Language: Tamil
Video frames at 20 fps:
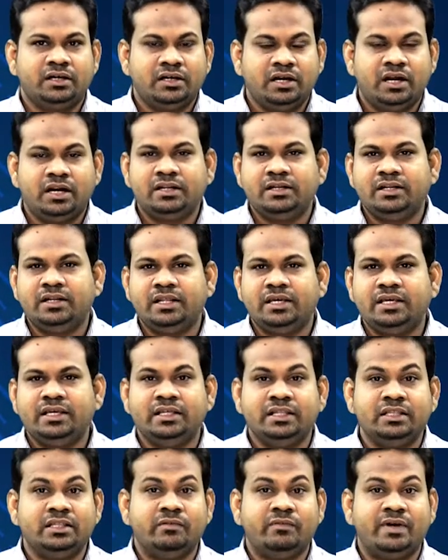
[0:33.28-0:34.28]
காலநிலை
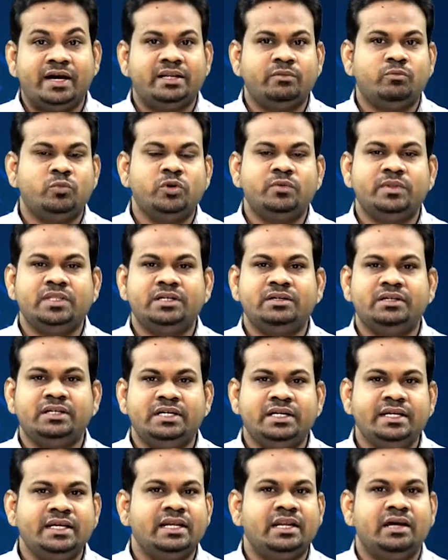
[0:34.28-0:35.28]
இந்த வாரம் முழுவதிலும்
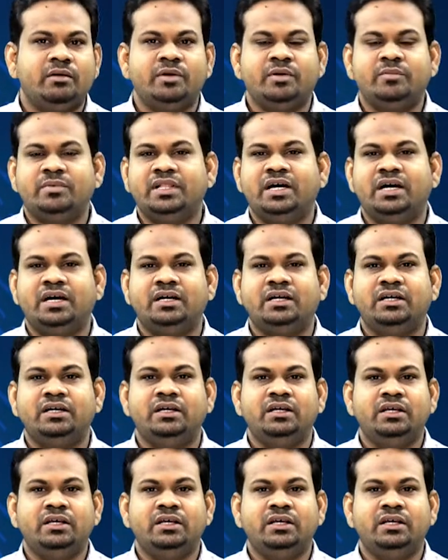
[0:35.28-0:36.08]
நீடிக்கலாம் என்பதாக